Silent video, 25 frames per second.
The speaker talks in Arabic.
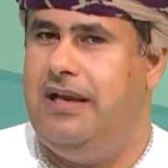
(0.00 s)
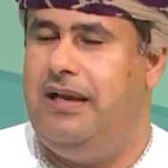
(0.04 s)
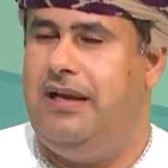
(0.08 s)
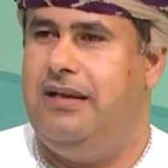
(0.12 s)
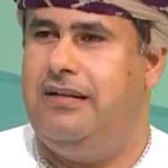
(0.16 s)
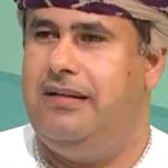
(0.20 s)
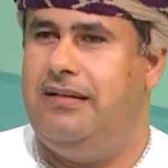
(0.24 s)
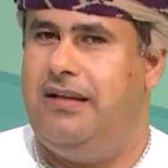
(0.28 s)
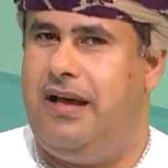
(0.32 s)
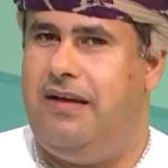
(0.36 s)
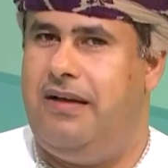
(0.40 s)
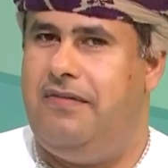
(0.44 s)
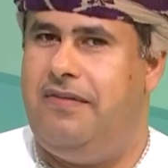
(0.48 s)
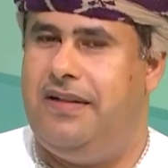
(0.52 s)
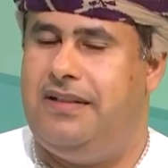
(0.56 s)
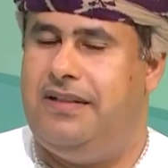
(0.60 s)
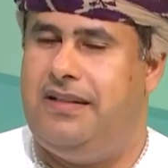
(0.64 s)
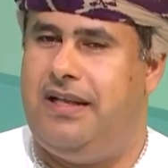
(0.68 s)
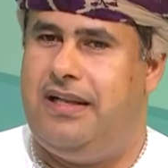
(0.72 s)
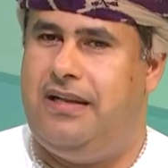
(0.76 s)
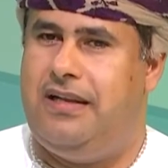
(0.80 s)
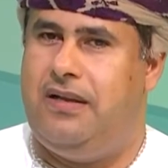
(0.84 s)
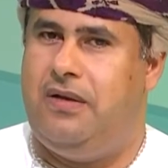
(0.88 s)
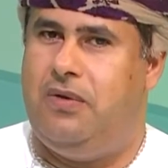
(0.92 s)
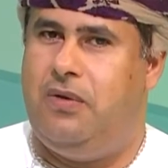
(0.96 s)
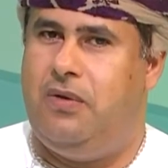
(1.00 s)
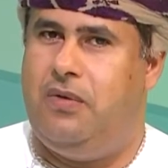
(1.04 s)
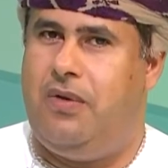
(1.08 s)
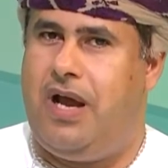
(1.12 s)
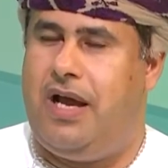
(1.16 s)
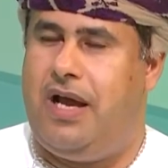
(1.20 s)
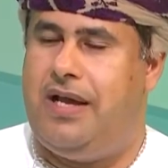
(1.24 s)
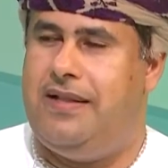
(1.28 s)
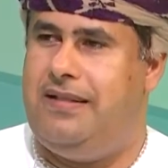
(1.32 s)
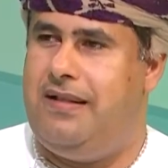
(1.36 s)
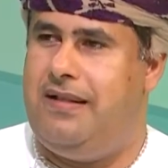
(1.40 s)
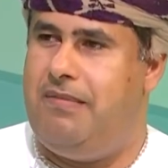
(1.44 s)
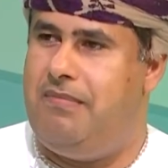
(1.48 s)
إضافة أن
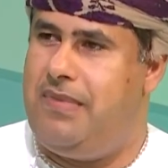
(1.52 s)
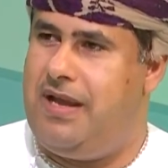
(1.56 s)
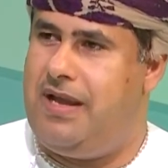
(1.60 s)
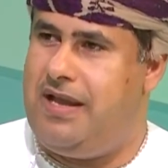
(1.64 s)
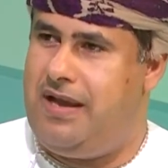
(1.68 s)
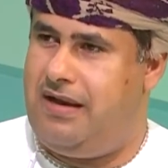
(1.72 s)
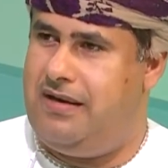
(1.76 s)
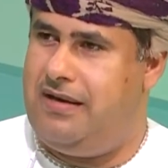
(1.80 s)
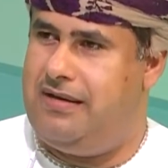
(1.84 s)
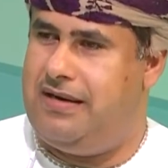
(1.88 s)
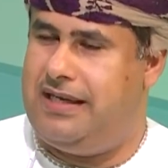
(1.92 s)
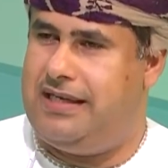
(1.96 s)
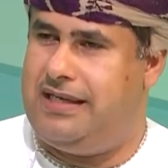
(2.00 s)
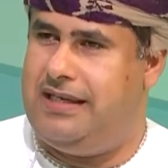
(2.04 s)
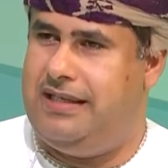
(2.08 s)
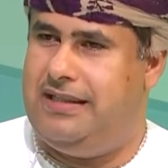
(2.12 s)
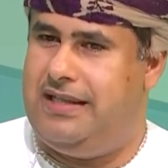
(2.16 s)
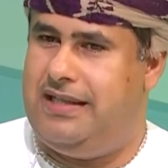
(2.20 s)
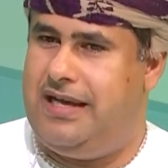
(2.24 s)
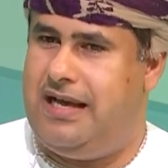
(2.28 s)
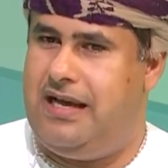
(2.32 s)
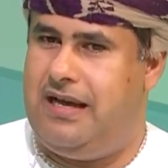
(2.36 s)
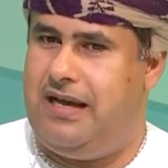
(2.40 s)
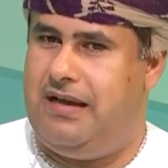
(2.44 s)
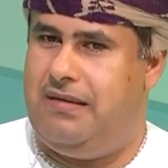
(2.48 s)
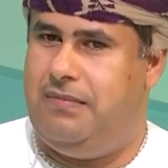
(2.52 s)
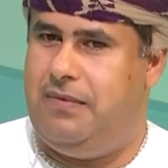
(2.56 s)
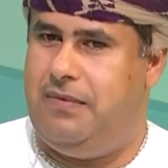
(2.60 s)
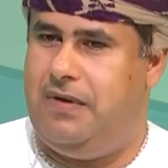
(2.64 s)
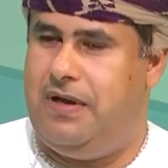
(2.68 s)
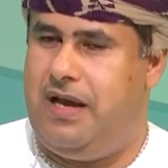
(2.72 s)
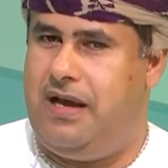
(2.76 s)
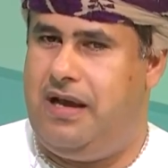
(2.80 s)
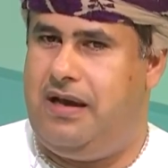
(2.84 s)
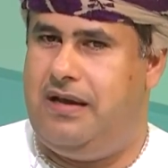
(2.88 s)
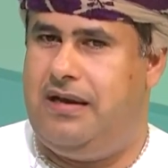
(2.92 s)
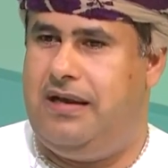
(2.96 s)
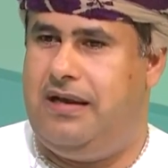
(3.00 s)
الواحد لما يقرأ كتاب
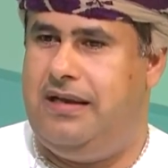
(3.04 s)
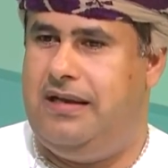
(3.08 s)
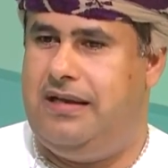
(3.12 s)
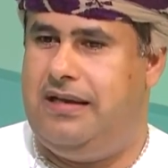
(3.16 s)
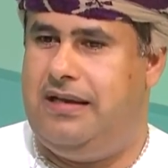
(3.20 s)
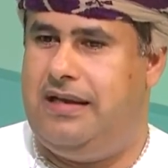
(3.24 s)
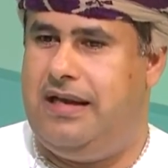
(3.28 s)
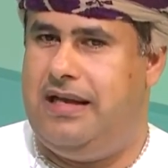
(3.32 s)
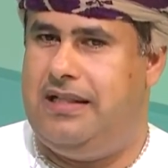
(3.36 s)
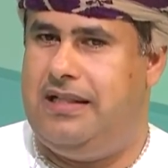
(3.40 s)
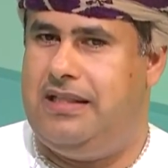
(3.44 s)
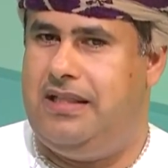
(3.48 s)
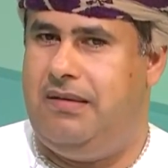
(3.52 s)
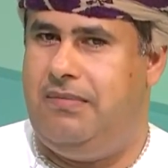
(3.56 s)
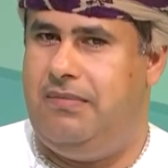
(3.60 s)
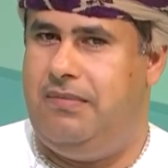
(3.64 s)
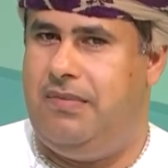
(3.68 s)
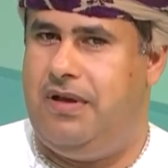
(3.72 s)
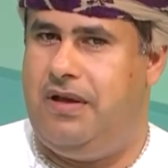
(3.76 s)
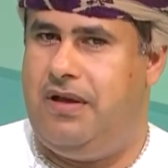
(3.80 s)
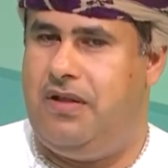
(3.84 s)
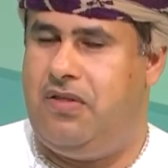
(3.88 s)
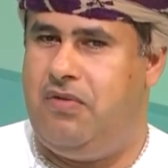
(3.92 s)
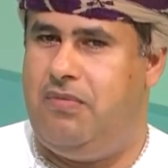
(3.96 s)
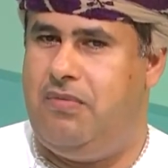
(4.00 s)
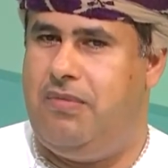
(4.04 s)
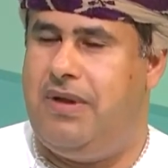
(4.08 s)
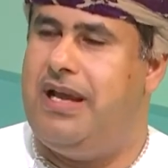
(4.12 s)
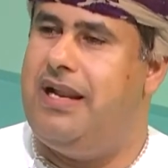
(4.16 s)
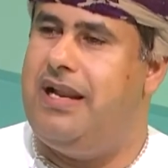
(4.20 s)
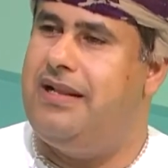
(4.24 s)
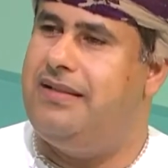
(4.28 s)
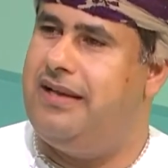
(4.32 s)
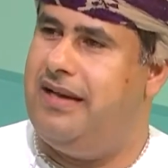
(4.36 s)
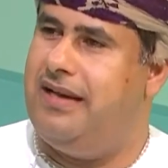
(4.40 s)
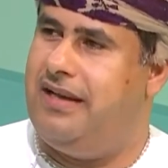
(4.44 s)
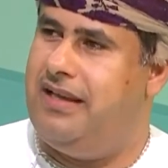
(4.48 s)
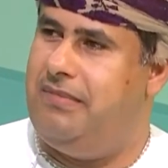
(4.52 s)
ويقرأ لكاتب ثم
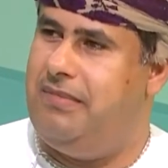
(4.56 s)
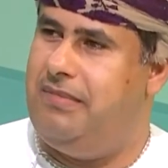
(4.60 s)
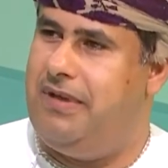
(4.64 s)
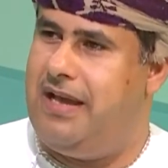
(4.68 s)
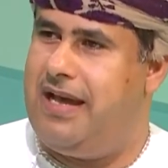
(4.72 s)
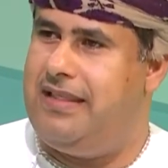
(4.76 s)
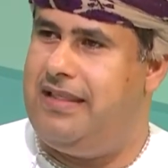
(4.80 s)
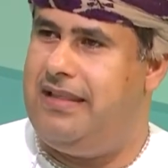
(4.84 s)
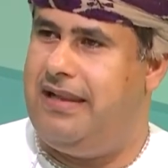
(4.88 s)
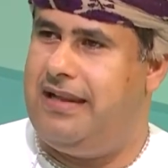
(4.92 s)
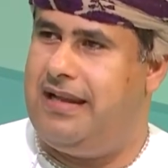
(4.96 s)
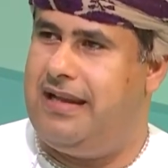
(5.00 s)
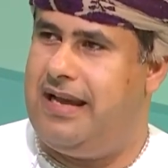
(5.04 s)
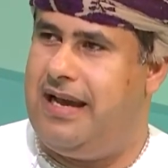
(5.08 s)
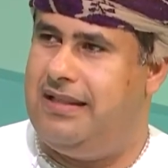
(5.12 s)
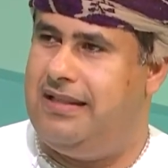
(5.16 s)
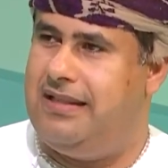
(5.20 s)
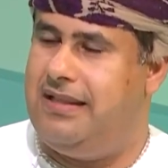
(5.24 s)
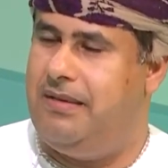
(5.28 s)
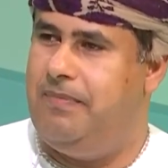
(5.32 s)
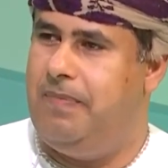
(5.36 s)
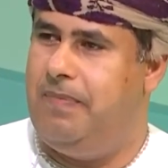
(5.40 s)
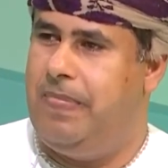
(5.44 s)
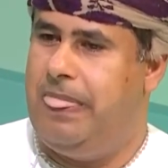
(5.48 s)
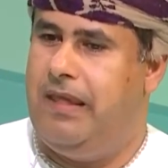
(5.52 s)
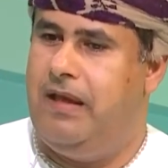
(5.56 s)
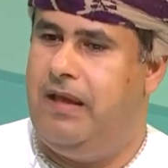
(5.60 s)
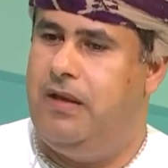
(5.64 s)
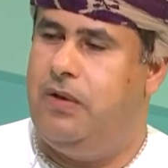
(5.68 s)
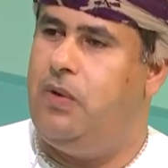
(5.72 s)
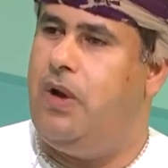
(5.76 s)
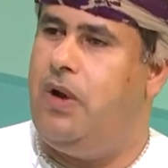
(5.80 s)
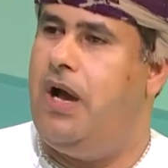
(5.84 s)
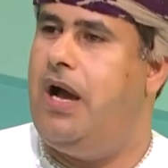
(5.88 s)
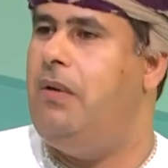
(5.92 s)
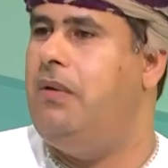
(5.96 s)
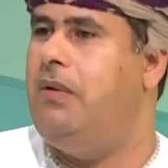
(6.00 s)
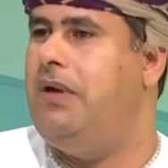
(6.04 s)
يلتقي بهذا الكاتب
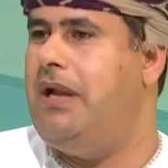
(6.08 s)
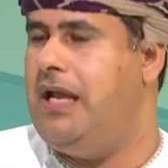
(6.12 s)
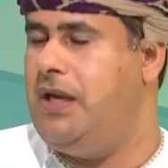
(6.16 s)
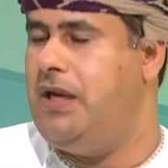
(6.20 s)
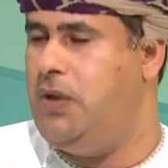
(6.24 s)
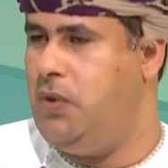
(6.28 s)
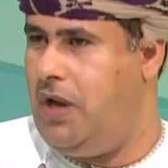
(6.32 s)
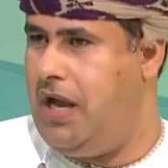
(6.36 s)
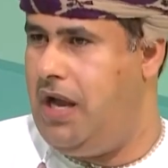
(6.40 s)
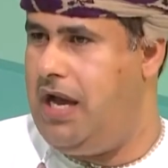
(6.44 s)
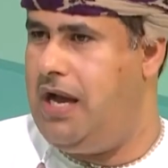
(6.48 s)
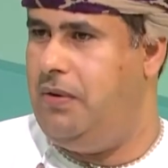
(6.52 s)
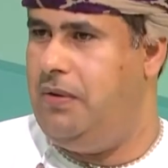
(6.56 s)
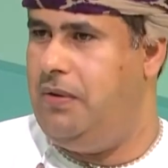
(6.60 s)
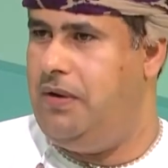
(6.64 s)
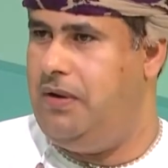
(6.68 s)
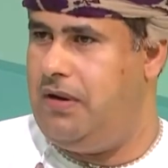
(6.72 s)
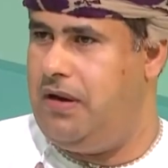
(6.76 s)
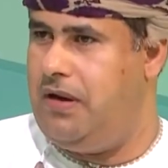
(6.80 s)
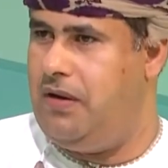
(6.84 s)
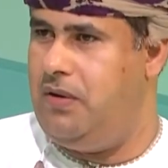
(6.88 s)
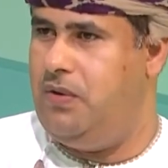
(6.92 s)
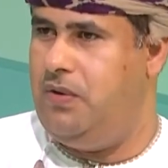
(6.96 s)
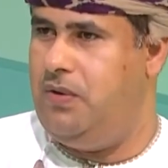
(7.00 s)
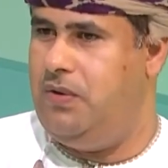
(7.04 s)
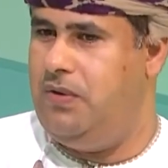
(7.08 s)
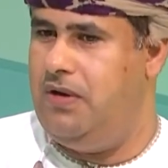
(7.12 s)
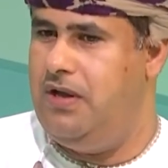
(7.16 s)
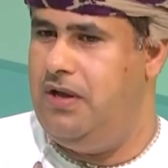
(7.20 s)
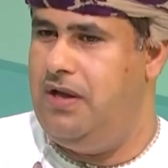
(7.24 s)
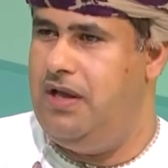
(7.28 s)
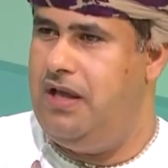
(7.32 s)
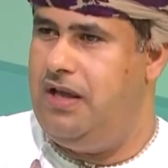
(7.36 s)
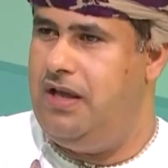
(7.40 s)
يحاول أن يحاوره